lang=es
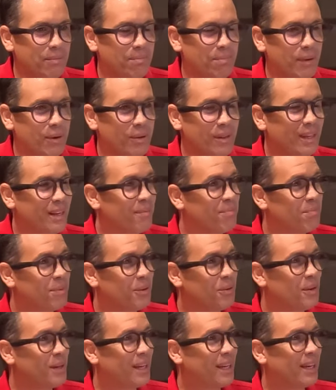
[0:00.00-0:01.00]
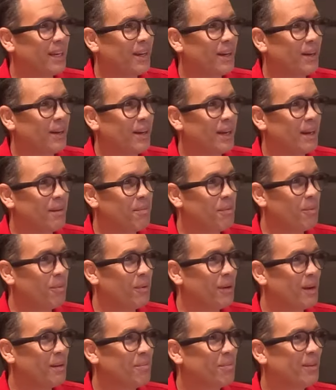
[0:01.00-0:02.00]
pero dije, pero ¿y qué me
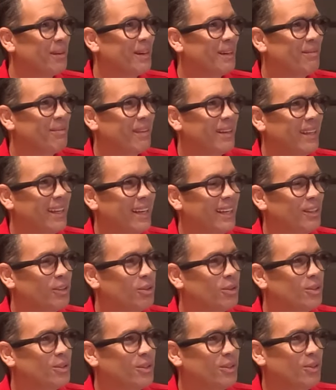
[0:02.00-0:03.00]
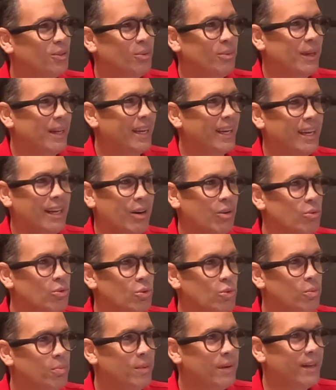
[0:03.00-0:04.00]
voy a poner mañana? Entonces tuve que ir a un
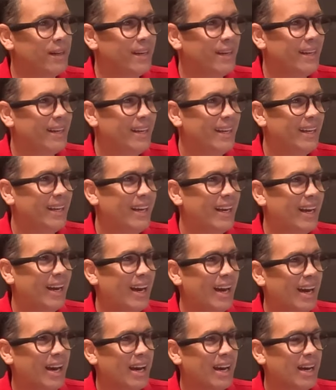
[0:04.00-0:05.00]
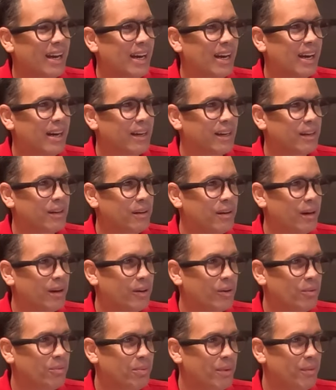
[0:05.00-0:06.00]
súper a, a, a,
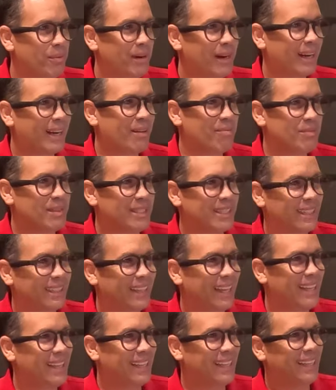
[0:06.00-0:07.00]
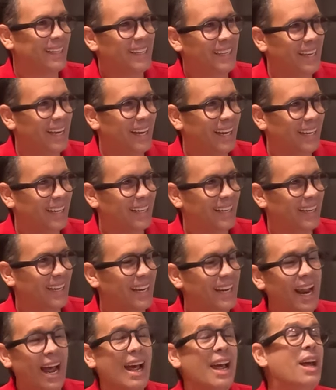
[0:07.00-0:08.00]
comprarme la camiseta del día
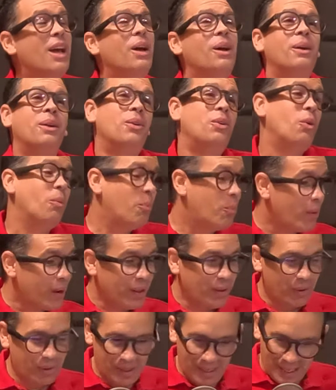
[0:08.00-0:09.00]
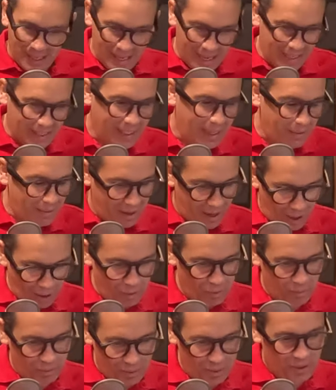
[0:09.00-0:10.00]
que era. No puedo y he
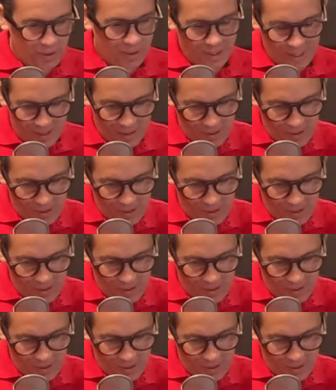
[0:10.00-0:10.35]
trabajado mucho en